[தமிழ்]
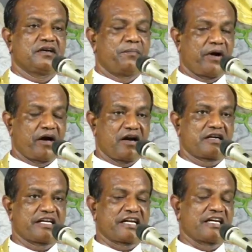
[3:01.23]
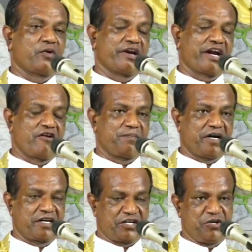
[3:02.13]
பாராட்டுகின்ற ஒரு நிகழ்வை
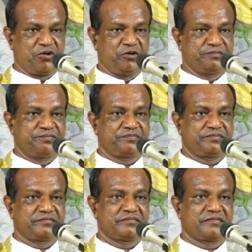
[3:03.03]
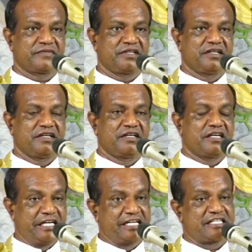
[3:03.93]
பார்க்கின்றோம்
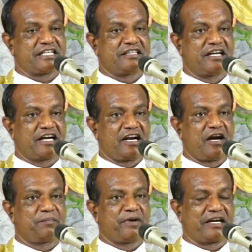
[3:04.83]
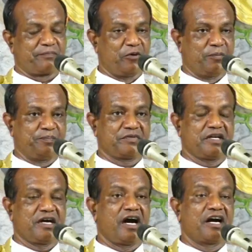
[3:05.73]
நேற்றைய தினங்களெல்லாம் பார்ப்போம்
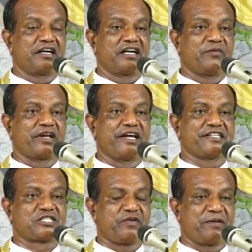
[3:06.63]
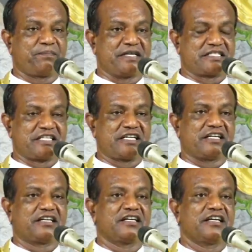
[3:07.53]
ஆண்டவர் இயேசுவை பற்றி
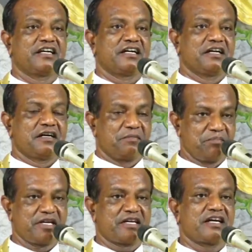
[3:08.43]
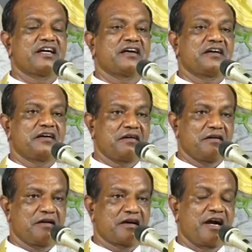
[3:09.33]
மிக
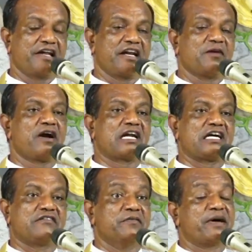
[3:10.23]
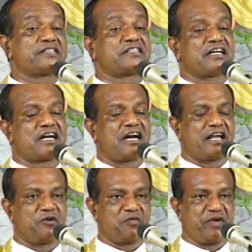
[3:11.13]
கடினமான விமர்சனங்களை
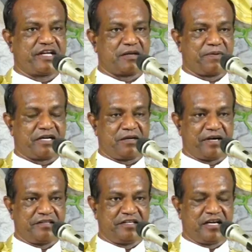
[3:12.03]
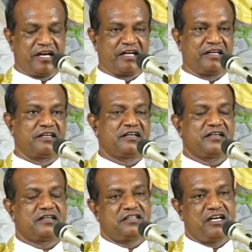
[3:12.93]
முன்வைக்கப்பட்ட பகுதிகளை
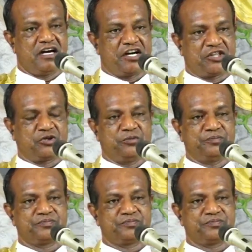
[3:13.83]
தியானித்தோம்